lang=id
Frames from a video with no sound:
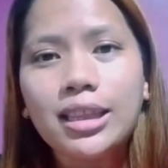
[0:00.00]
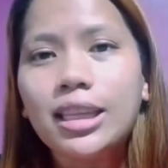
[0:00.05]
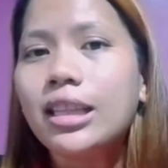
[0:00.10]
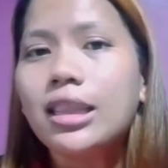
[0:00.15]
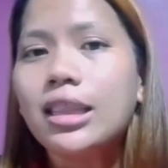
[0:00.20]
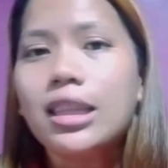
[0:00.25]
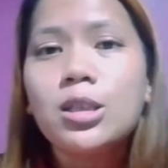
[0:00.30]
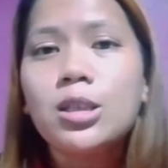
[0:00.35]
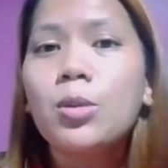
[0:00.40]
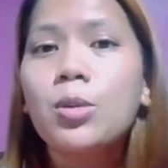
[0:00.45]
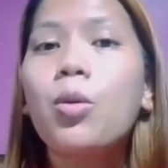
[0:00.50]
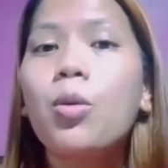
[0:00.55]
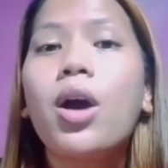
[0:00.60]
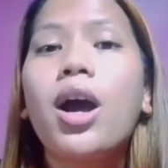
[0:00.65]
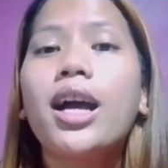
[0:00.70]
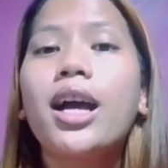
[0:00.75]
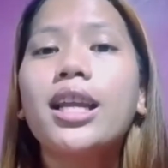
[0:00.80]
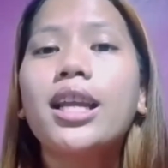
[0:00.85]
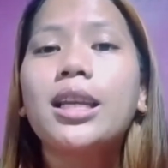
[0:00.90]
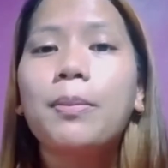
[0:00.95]
kita semua
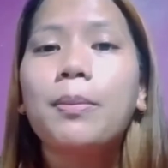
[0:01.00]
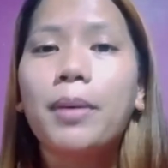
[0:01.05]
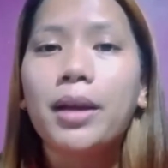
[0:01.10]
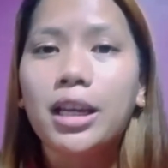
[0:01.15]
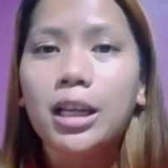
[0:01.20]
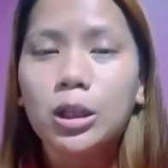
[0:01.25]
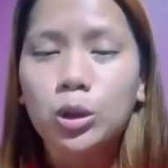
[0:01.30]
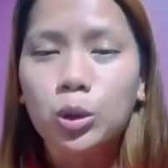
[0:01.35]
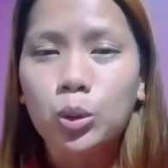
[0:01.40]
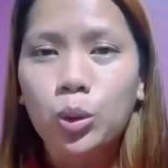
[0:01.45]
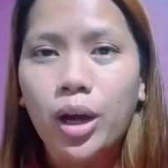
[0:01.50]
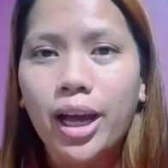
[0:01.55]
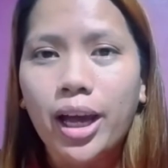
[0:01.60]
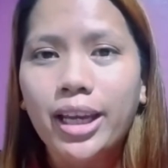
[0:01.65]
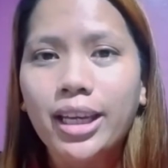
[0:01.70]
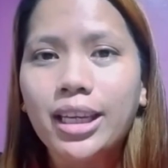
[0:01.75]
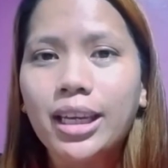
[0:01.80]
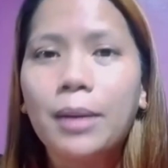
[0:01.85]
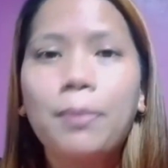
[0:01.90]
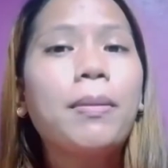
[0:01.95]
akan dipanggil
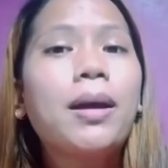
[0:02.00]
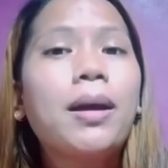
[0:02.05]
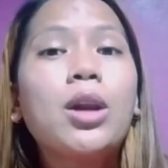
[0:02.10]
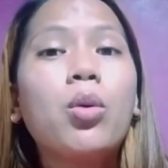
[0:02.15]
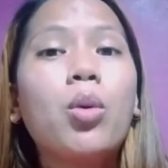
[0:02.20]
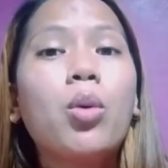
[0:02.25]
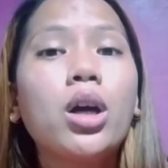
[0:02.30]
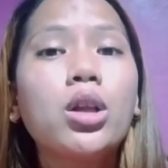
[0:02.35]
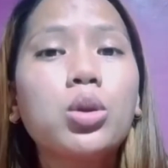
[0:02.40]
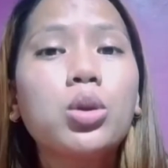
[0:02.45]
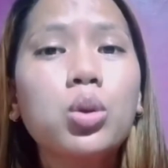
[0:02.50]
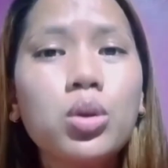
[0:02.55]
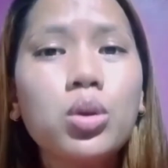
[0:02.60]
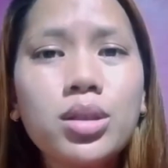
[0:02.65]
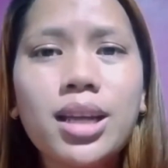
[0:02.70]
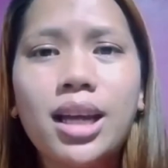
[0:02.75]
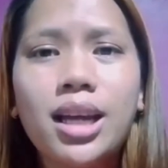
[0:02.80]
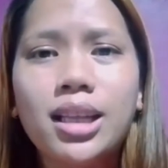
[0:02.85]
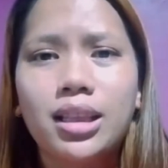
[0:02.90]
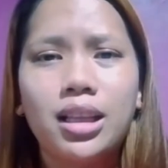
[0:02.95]
Tuhan dan pada waktu
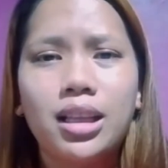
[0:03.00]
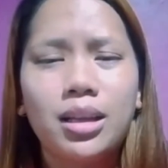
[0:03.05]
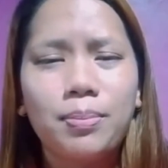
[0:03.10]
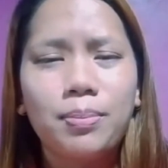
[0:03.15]
saat